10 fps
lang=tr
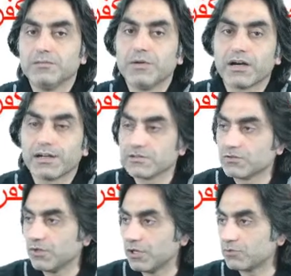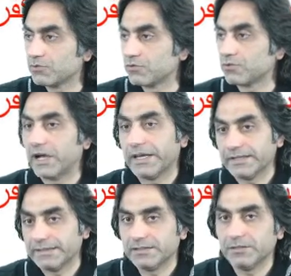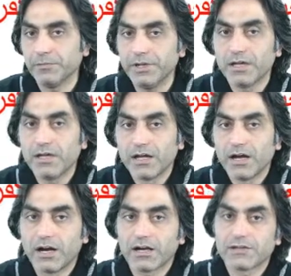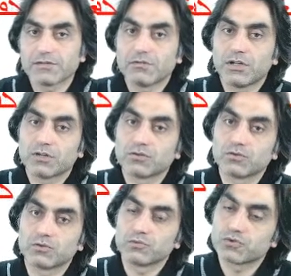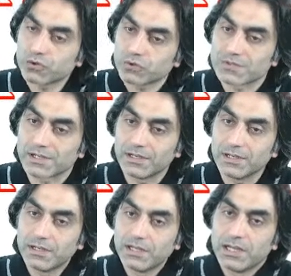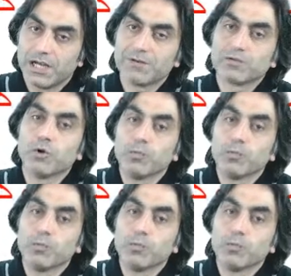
dedi mi akan sular durur, ayet dedi mi akan sular durur. Bu çok güzel. Ama